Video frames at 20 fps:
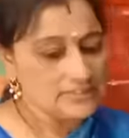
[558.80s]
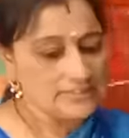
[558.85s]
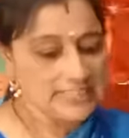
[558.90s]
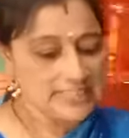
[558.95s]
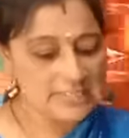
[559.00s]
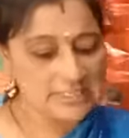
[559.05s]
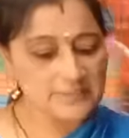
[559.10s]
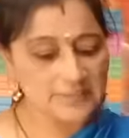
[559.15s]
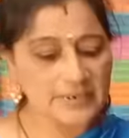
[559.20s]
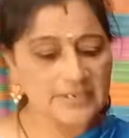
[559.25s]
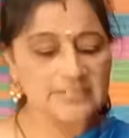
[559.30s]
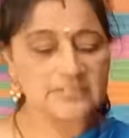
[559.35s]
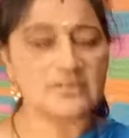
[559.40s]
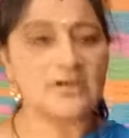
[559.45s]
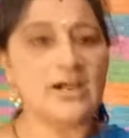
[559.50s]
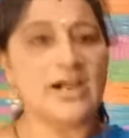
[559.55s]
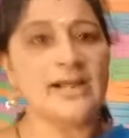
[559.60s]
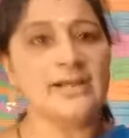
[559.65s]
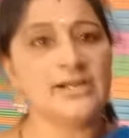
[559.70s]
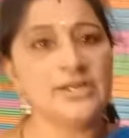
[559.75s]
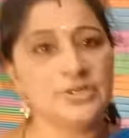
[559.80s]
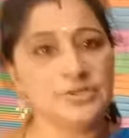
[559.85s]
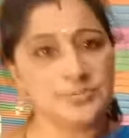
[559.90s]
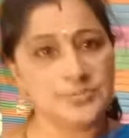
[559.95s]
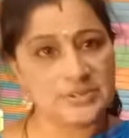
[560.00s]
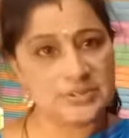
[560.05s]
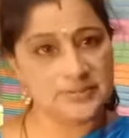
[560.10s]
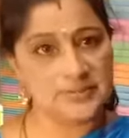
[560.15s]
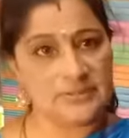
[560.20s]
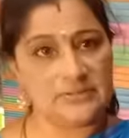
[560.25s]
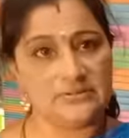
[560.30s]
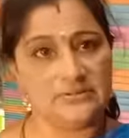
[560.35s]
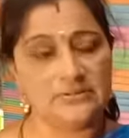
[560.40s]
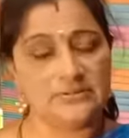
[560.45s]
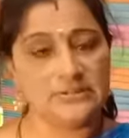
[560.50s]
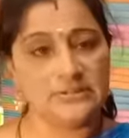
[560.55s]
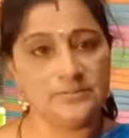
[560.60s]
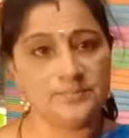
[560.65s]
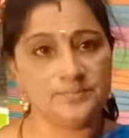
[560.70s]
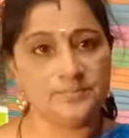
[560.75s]
సిక్స్ పీస్ హండ్రెడ్ రూపీస్
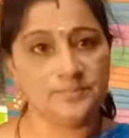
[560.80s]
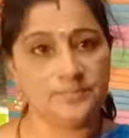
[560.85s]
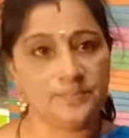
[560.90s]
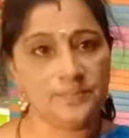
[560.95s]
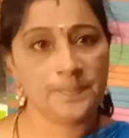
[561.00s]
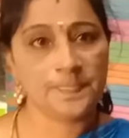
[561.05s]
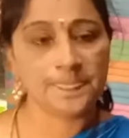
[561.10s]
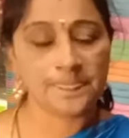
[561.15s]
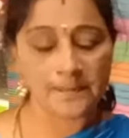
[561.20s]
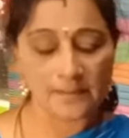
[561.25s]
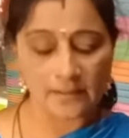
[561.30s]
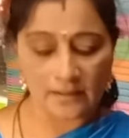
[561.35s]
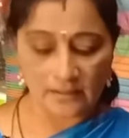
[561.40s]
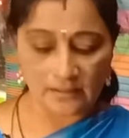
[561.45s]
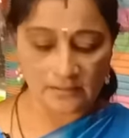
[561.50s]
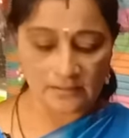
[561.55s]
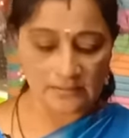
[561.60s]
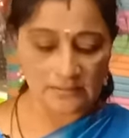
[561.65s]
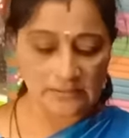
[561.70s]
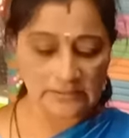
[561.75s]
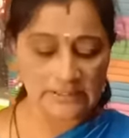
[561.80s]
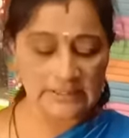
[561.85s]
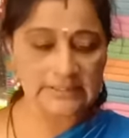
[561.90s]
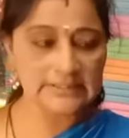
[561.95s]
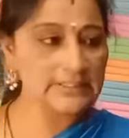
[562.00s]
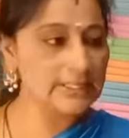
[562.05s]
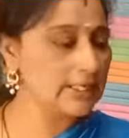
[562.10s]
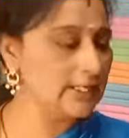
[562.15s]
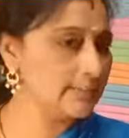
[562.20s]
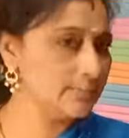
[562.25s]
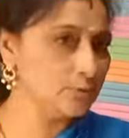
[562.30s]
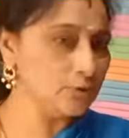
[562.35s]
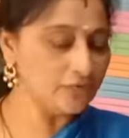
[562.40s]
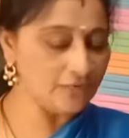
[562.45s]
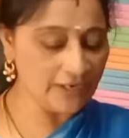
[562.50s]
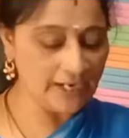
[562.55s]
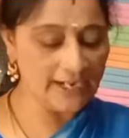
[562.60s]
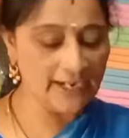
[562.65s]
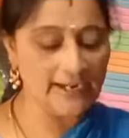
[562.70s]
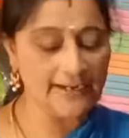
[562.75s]
పడుతుంది ఇది సేమ్
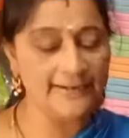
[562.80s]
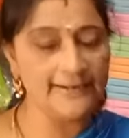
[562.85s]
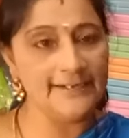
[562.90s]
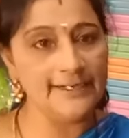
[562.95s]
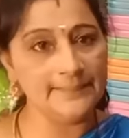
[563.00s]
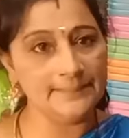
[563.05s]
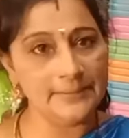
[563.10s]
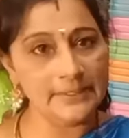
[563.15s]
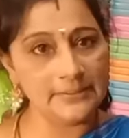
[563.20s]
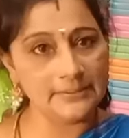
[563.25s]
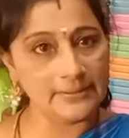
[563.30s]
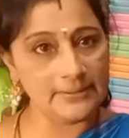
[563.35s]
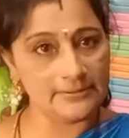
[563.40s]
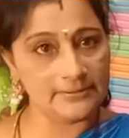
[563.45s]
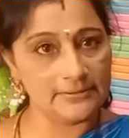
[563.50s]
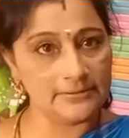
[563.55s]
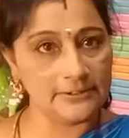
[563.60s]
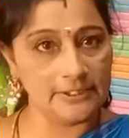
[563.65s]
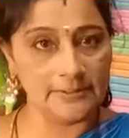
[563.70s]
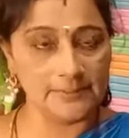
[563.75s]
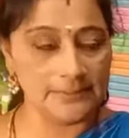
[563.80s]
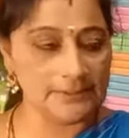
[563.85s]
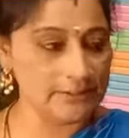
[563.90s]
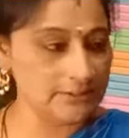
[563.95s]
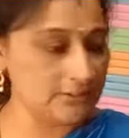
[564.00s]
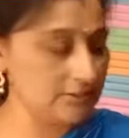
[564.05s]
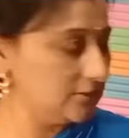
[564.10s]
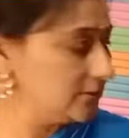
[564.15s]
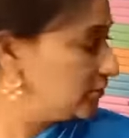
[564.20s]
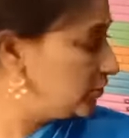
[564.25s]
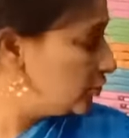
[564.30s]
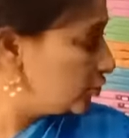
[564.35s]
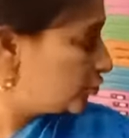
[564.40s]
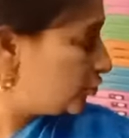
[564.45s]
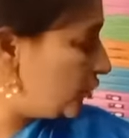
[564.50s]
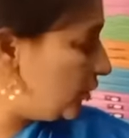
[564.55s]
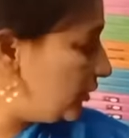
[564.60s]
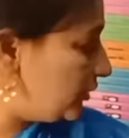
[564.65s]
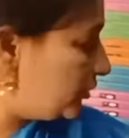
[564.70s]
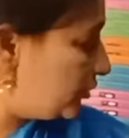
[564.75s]
ఫైవ్ హండ్రెడ్ ఎంఎల్ పడుతుంది అనమాట
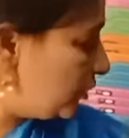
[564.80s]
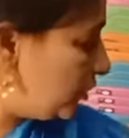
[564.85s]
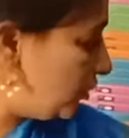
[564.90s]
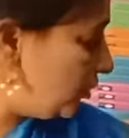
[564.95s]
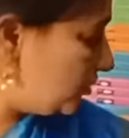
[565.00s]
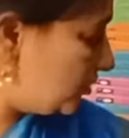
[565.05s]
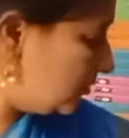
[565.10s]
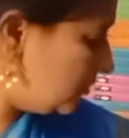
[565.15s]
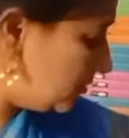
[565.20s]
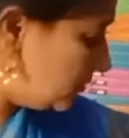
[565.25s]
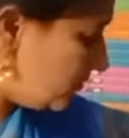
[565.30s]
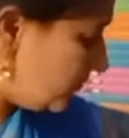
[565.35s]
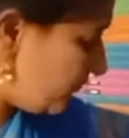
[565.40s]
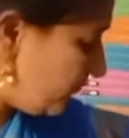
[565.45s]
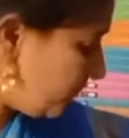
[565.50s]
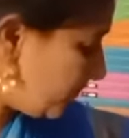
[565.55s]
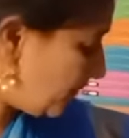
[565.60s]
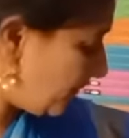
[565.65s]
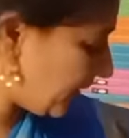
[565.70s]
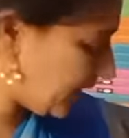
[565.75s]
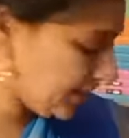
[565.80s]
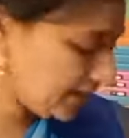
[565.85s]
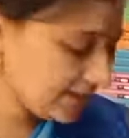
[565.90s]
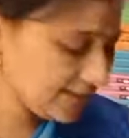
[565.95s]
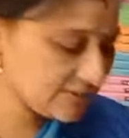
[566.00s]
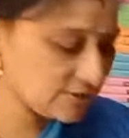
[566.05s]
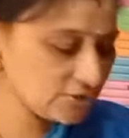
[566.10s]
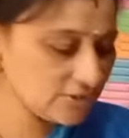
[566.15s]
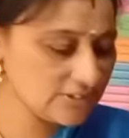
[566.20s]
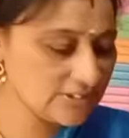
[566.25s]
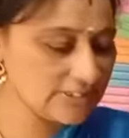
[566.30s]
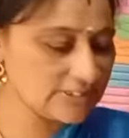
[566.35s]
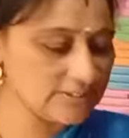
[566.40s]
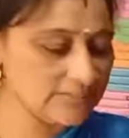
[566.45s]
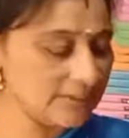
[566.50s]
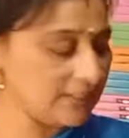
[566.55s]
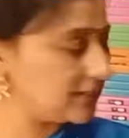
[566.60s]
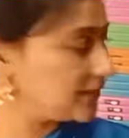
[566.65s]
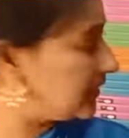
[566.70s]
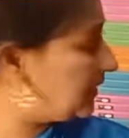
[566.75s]
సో ఇందులో ప్రింటెస్
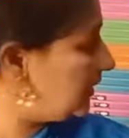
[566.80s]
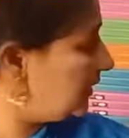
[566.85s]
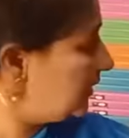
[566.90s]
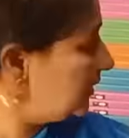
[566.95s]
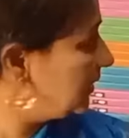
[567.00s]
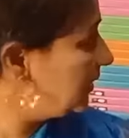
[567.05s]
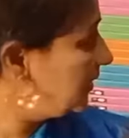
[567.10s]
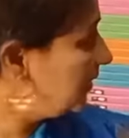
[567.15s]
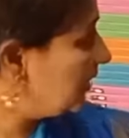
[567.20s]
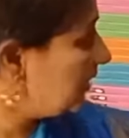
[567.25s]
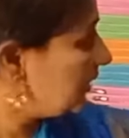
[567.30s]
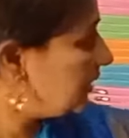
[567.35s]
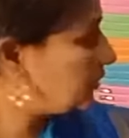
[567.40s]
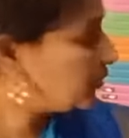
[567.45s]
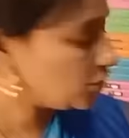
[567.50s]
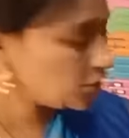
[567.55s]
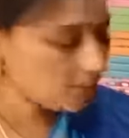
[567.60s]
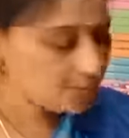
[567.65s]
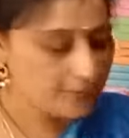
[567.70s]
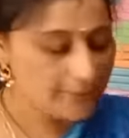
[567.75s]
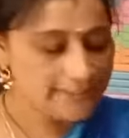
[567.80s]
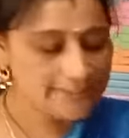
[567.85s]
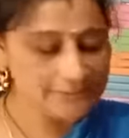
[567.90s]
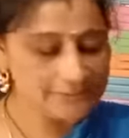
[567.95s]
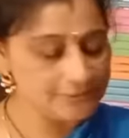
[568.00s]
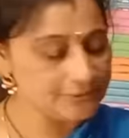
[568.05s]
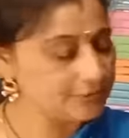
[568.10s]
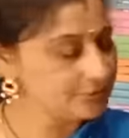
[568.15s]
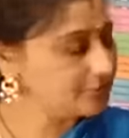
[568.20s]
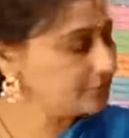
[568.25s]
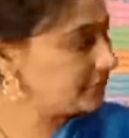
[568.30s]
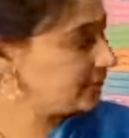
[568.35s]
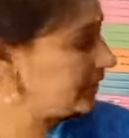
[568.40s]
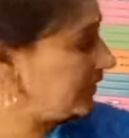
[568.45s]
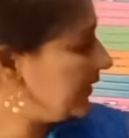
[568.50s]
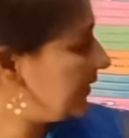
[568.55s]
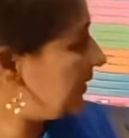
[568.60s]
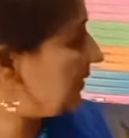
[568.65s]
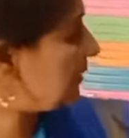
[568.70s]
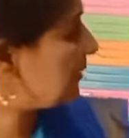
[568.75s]
వచ్చేసి మనకి ఇది ఒక ప్రింట్ ఉంటుంది
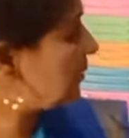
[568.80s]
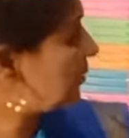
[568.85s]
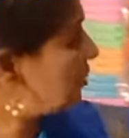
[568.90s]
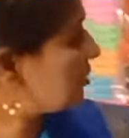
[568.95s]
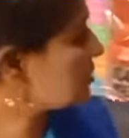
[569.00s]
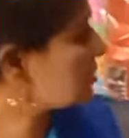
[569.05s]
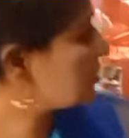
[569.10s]
అండ్ ఇందులో